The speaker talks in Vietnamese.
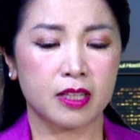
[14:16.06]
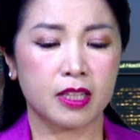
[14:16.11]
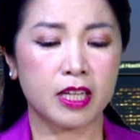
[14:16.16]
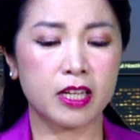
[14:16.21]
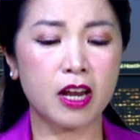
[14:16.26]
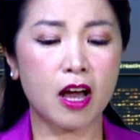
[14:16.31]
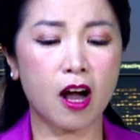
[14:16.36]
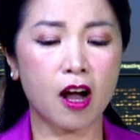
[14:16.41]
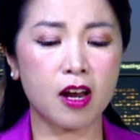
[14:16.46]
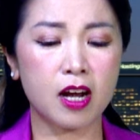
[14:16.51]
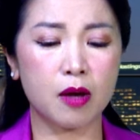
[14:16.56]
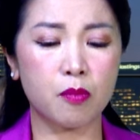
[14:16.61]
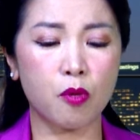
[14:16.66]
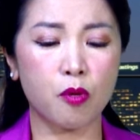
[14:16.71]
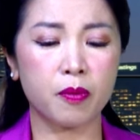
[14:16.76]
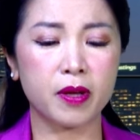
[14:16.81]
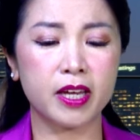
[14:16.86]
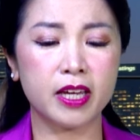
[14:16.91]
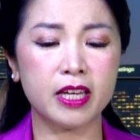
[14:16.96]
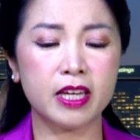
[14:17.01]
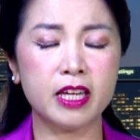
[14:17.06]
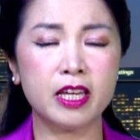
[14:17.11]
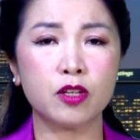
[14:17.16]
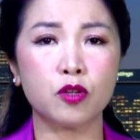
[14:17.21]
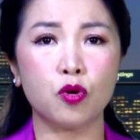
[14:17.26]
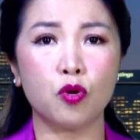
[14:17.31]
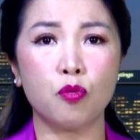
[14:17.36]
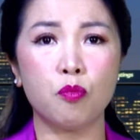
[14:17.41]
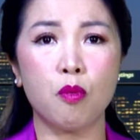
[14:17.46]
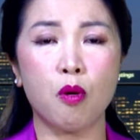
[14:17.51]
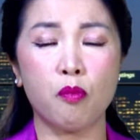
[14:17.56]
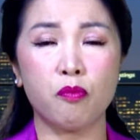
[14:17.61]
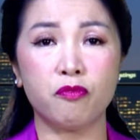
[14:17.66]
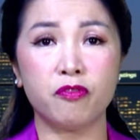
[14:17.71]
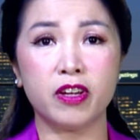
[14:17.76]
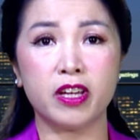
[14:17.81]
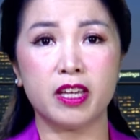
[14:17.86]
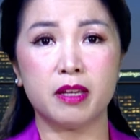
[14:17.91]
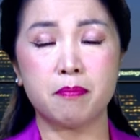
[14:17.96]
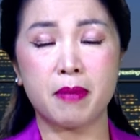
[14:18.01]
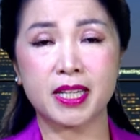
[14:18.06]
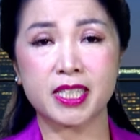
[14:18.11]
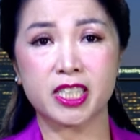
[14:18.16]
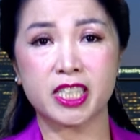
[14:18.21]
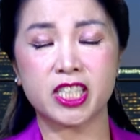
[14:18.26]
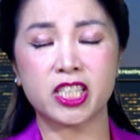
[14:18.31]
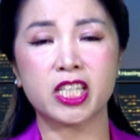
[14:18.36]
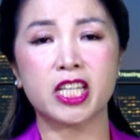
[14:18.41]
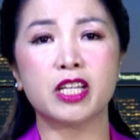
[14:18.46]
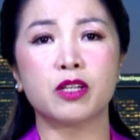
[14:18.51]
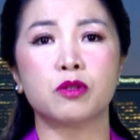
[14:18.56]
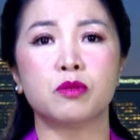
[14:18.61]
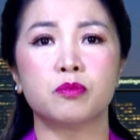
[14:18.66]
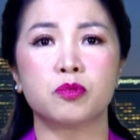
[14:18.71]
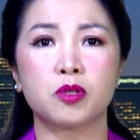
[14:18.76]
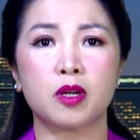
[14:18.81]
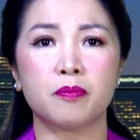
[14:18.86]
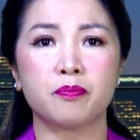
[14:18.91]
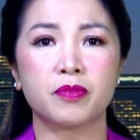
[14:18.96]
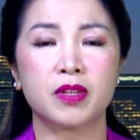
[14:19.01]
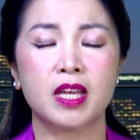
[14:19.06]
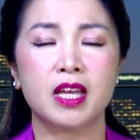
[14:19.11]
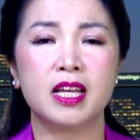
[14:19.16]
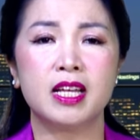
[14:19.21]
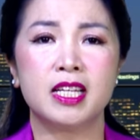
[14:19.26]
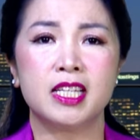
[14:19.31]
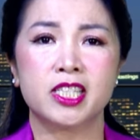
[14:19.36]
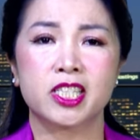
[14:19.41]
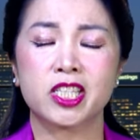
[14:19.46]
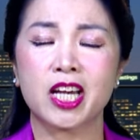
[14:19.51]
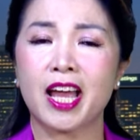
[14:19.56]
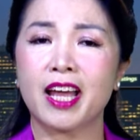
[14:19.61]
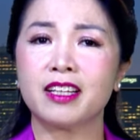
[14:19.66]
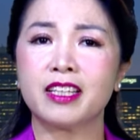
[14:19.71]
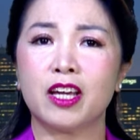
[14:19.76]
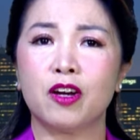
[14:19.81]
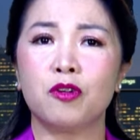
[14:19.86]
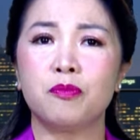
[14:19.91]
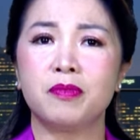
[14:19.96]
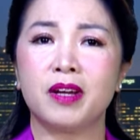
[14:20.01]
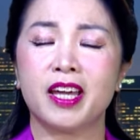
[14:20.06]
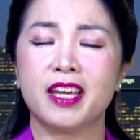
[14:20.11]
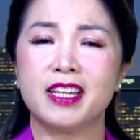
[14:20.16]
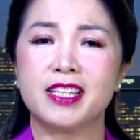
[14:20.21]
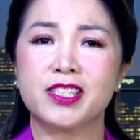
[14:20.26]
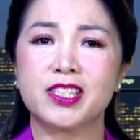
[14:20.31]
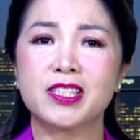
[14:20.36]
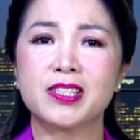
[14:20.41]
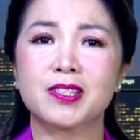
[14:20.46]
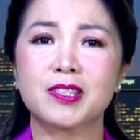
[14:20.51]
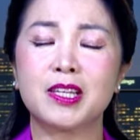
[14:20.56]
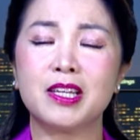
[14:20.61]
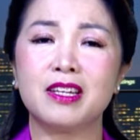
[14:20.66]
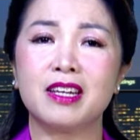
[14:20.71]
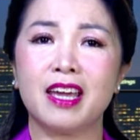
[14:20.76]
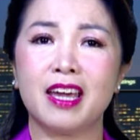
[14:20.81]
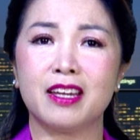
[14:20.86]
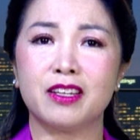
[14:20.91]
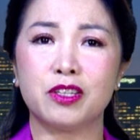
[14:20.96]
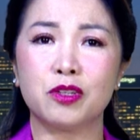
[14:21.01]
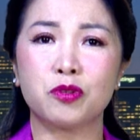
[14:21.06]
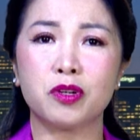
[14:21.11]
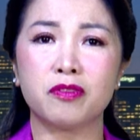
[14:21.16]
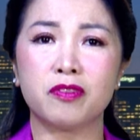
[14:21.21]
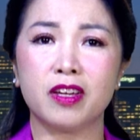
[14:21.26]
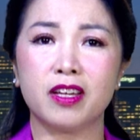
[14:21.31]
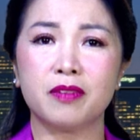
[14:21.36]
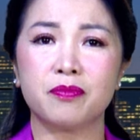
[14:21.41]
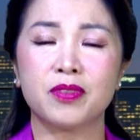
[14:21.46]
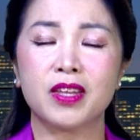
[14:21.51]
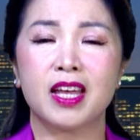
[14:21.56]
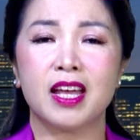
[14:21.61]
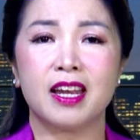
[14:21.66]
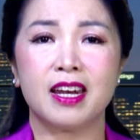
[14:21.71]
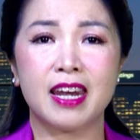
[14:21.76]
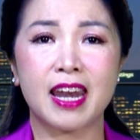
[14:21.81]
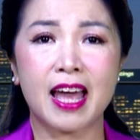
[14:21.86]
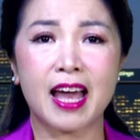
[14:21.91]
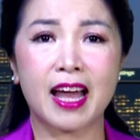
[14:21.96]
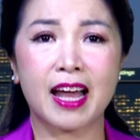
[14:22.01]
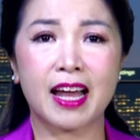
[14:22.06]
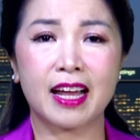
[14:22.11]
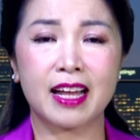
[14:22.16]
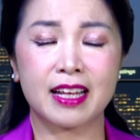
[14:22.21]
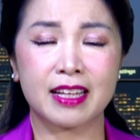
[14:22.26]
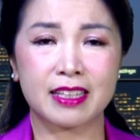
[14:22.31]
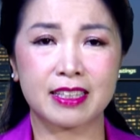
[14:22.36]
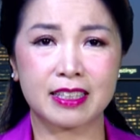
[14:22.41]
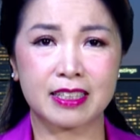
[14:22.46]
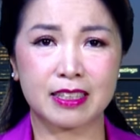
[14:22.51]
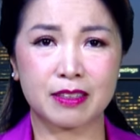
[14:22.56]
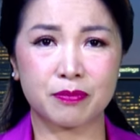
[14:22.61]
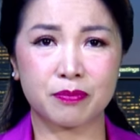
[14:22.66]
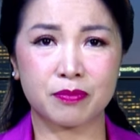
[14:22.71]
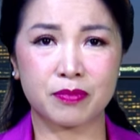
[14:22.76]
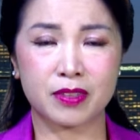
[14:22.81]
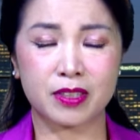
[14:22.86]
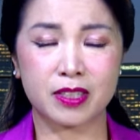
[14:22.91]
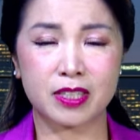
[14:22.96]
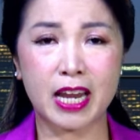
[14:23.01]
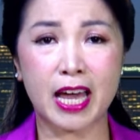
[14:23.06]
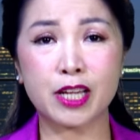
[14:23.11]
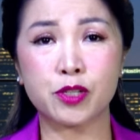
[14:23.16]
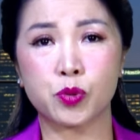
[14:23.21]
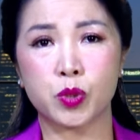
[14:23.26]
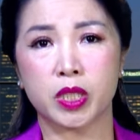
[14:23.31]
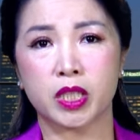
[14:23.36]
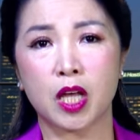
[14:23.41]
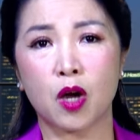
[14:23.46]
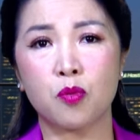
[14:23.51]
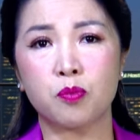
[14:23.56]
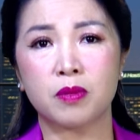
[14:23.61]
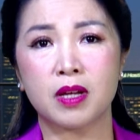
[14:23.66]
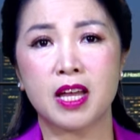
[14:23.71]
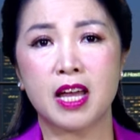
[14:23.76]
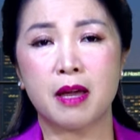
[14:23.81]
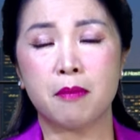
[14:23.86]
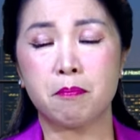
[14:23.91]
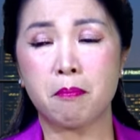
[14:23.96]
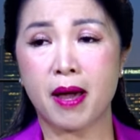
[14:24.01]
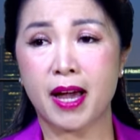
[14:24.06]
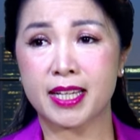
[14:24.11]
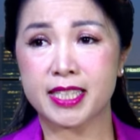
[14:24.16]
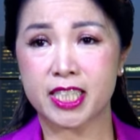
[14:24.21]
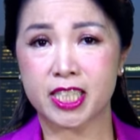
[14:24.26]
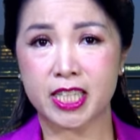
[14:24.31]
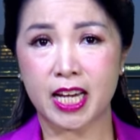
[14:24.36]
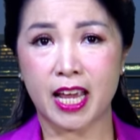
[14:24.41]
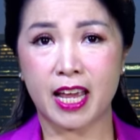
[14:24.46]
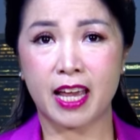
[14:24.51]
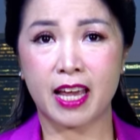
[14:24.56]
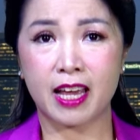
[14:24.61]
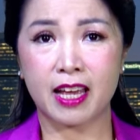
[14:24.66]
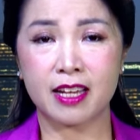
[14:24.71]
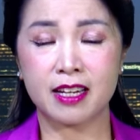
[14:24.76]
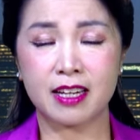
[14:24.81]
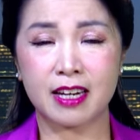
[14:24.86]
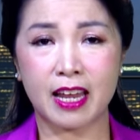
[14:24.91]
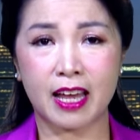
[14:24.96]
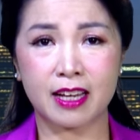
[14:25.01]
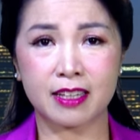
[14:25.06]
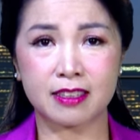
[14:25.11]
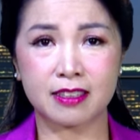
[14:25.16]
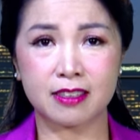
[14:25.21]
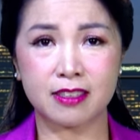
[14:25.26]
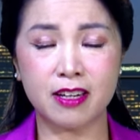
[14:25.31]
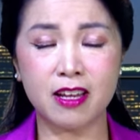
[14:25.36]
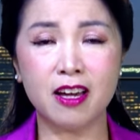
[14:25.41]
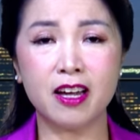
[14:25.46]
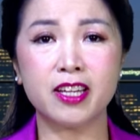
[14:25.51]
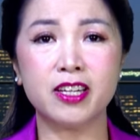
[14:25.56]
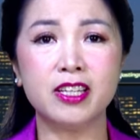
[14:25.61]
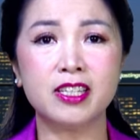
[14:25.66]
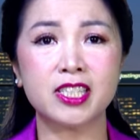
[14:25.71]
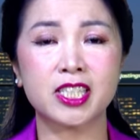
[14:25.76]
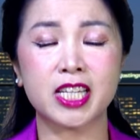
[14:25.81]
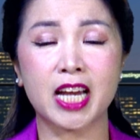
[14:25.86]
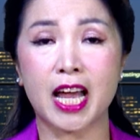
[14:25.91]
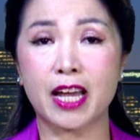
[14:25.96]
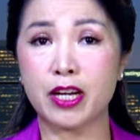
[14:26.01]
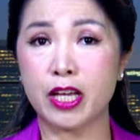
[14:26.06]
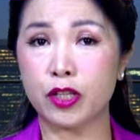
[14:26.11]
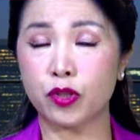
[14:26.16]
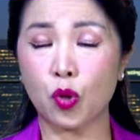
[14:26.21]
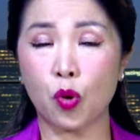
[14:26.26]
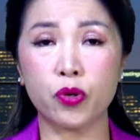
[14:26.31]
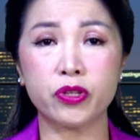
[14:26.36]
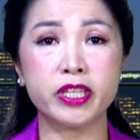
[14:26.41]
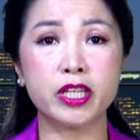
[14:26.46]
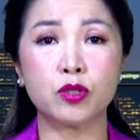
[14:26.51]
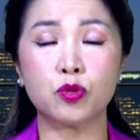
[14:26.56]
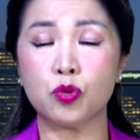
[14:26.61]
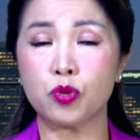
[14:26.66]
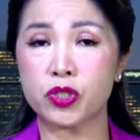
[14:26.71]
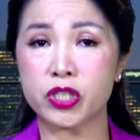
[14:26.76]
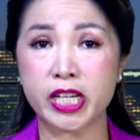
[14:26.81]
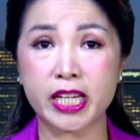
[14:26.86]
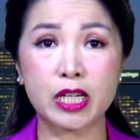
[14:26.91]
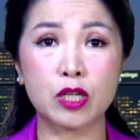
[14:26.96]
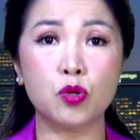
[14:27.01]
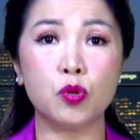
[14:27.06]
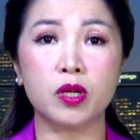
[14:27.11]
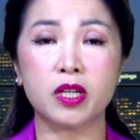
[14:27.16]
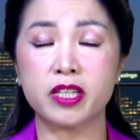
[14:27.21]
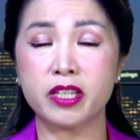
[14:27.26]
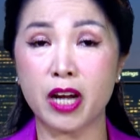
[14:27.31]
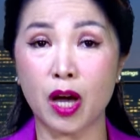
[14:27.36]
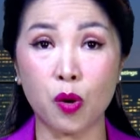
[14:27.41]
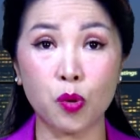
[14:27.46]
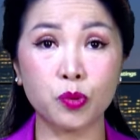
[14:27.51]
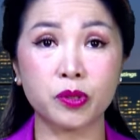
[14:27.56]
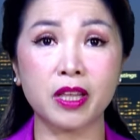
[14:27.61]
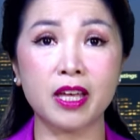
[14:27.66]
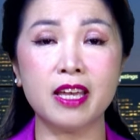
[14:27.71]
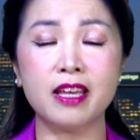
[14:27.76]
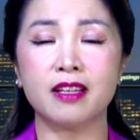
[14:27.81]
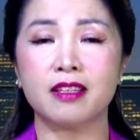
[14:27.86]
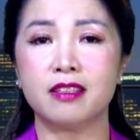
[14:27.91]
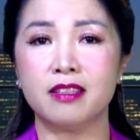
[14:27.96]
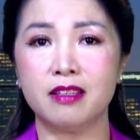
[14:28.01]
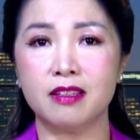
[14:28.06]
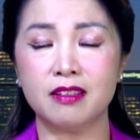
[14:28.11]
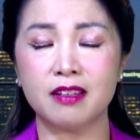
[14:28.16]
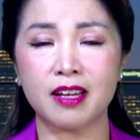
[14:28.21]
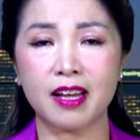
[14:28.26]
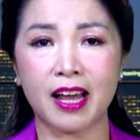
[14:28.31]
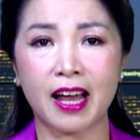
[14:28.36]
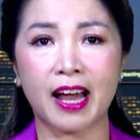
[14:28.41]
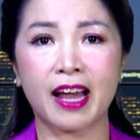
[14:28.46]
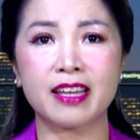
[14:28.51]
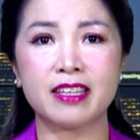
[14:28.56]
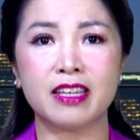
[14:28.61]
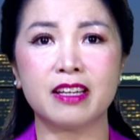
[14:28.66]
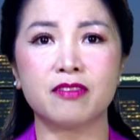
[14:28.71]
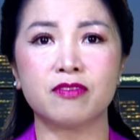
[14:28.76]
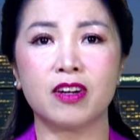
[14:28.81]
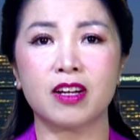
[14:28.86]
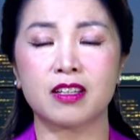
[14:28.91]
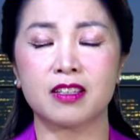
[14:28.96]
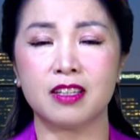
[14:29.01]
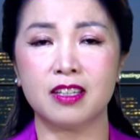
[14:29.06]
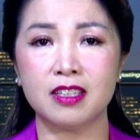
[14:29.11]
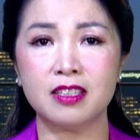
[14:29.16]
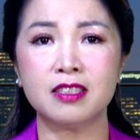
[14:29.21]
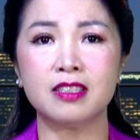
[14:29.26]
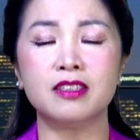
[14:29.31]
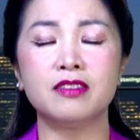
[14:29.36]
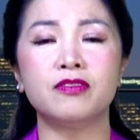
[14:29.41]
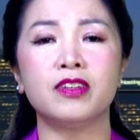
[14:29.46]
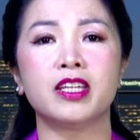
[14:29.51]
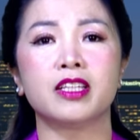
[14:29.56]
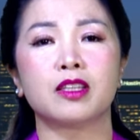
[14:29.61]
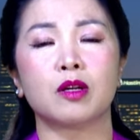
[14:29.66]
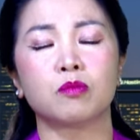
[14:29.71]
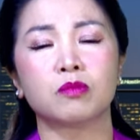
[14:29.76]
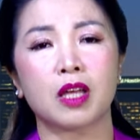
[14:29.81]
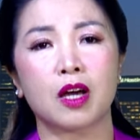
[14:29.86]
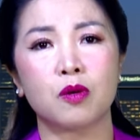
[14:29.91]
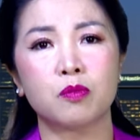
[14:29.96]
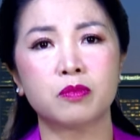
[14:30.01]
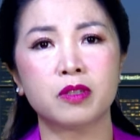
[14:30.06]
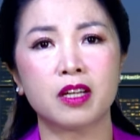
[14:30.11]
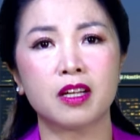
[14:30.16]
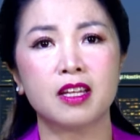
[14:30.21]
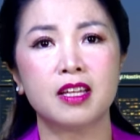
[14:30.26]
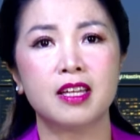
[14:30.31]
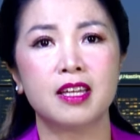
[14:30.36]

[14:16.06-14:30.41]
Thì đó là một ý của một vị bác sĩ riêng của ông Trump. Sáng ngày hôm nay là trên CNN thưa quý vị, là đài truyền thông mà sẽ là nơi đứng ra để tổ chức cuộc tranh luận đầu tiên giữa hai nhân vật ứng cử viên Tổng thống đó.